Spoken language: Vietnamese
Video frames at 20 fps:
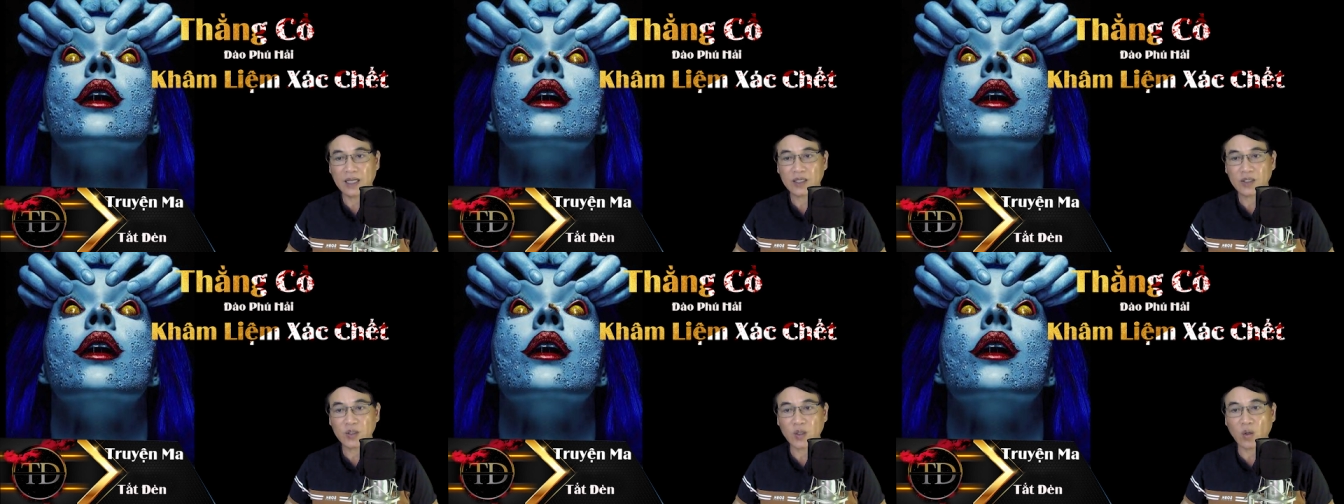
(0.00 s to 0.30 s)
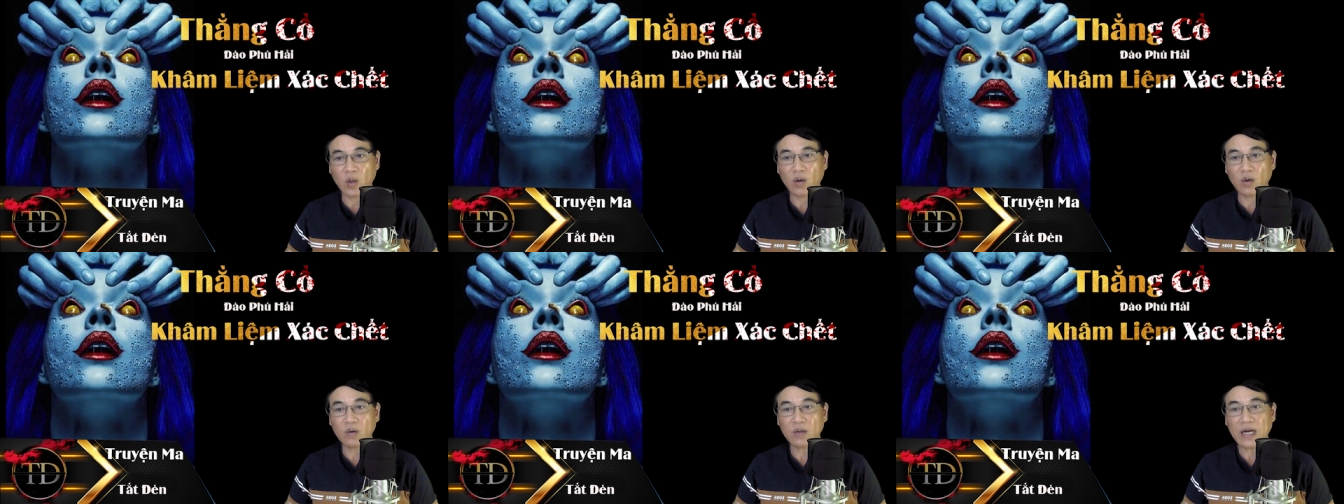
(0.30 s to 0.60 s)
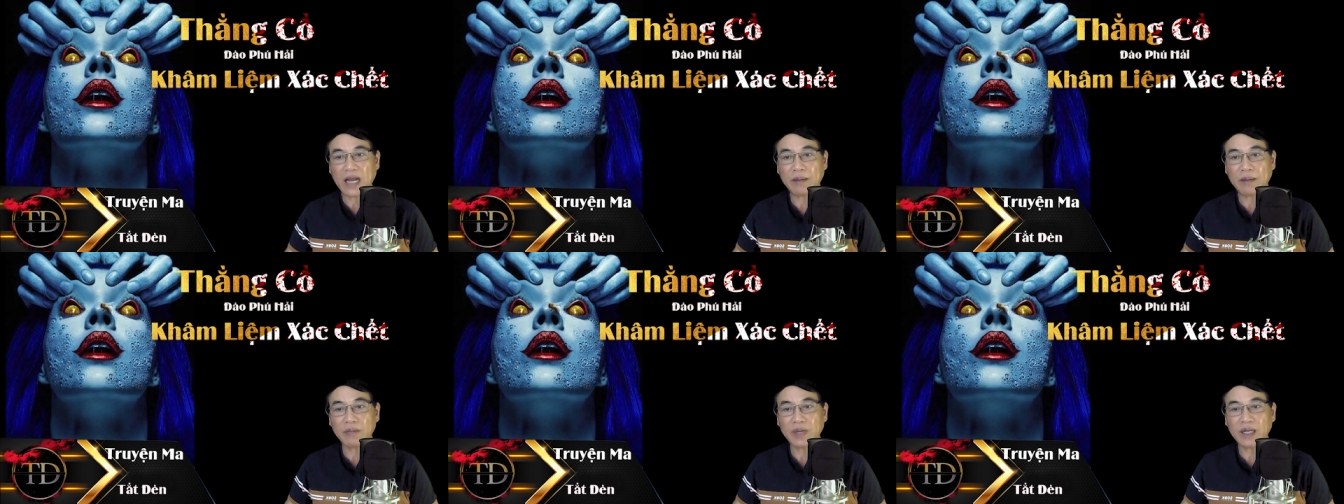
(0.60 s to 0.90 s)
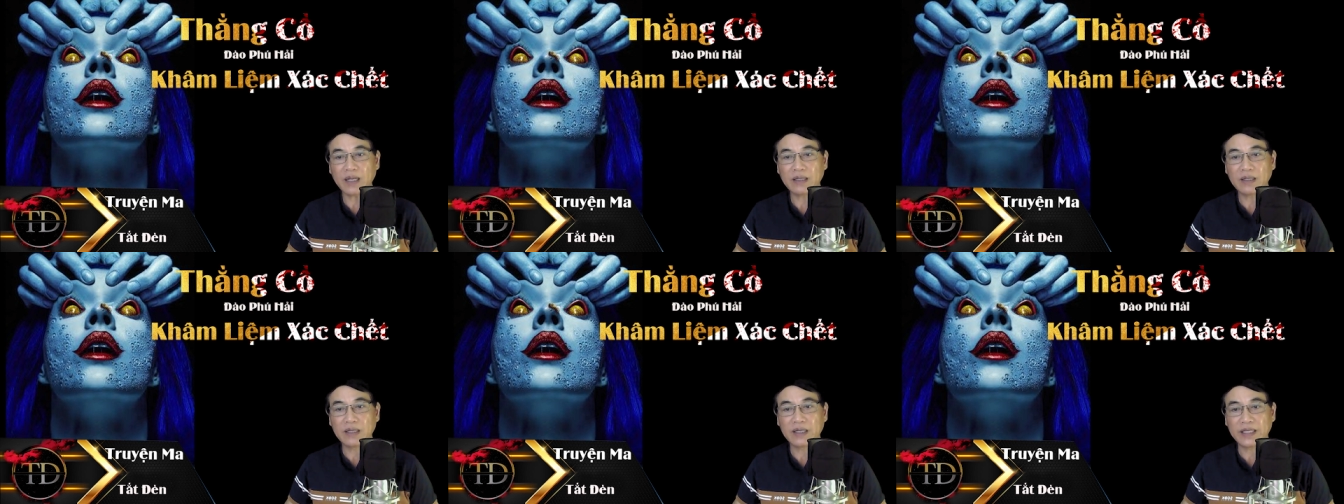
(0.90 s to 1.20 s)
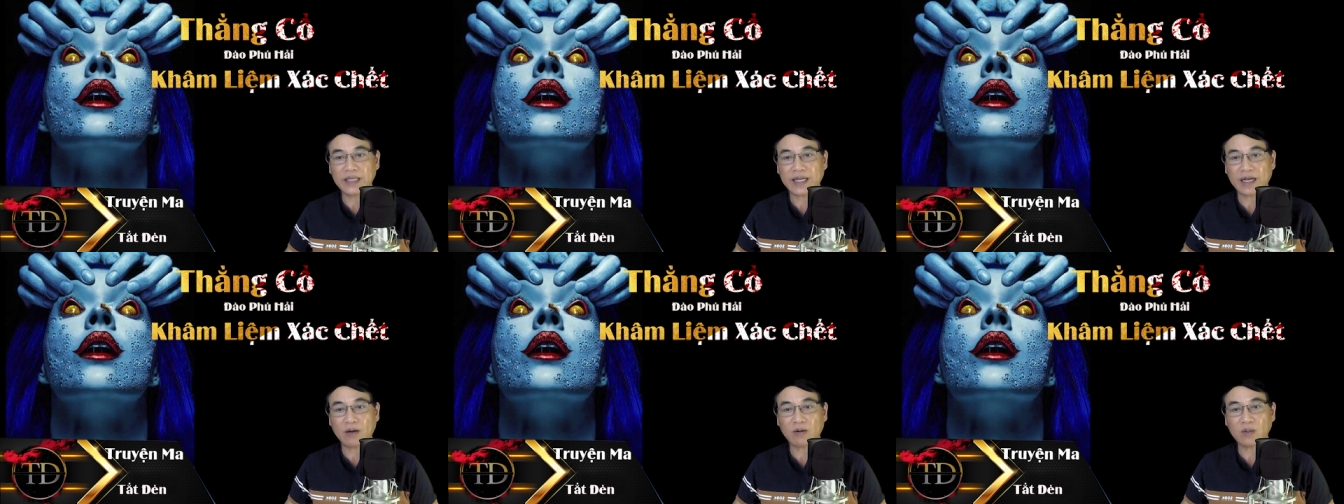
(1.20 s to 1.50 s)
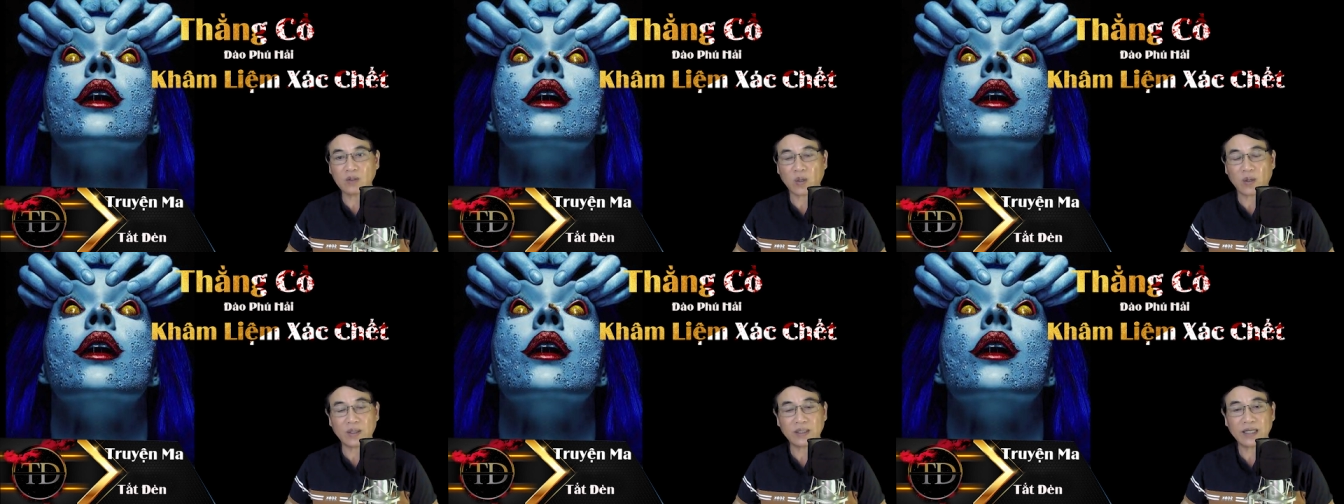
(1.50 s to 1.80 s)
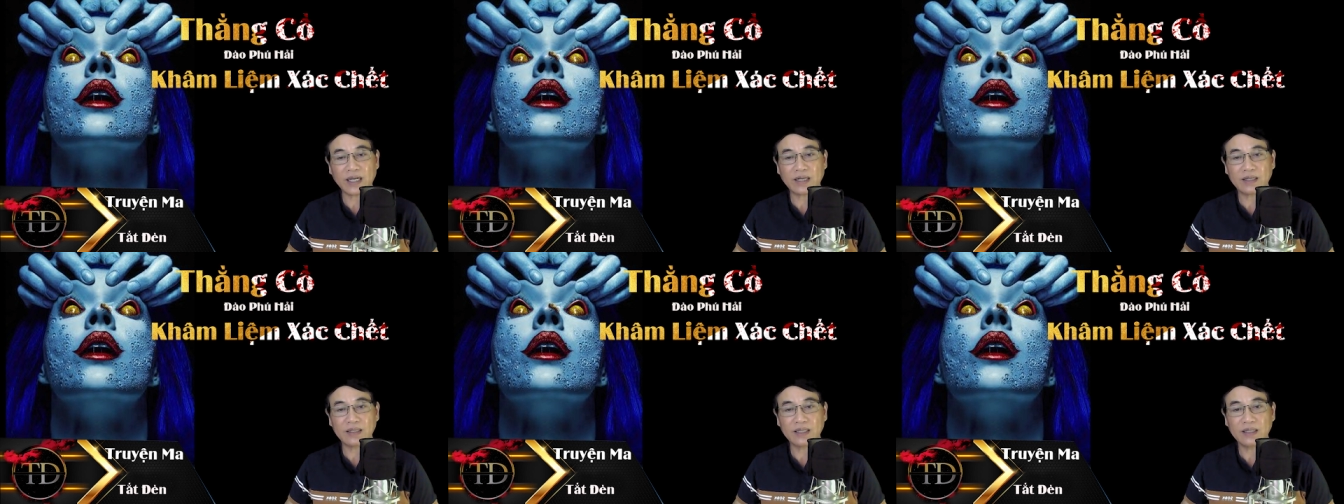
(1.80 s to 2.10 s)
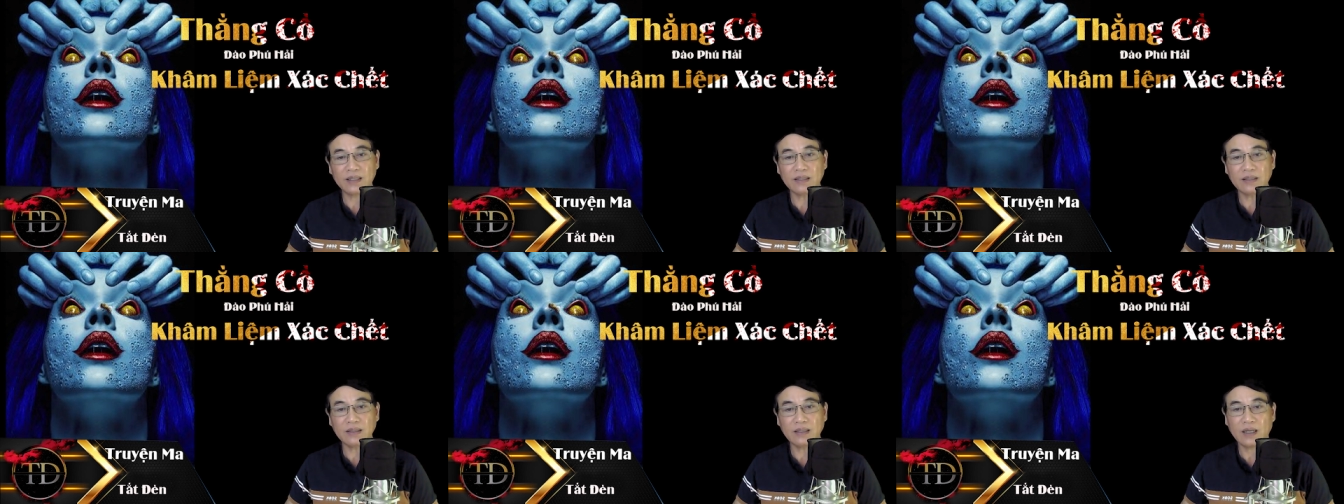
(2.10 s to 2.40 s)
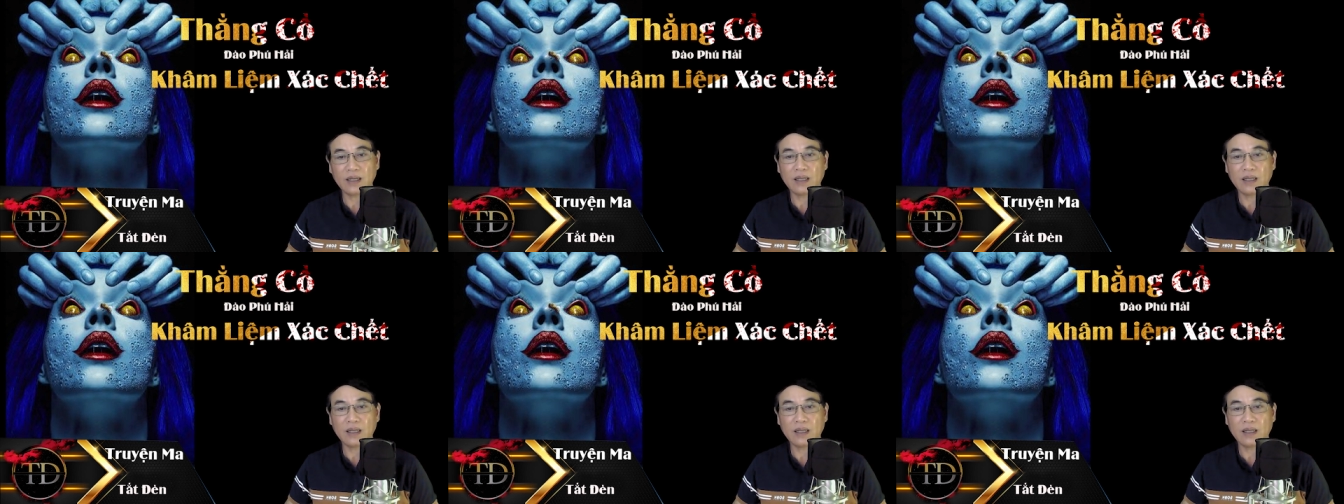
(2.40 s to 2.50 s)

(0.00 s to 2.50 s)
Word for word: chỗ đám mấy người nhà ông Toản đang đứng.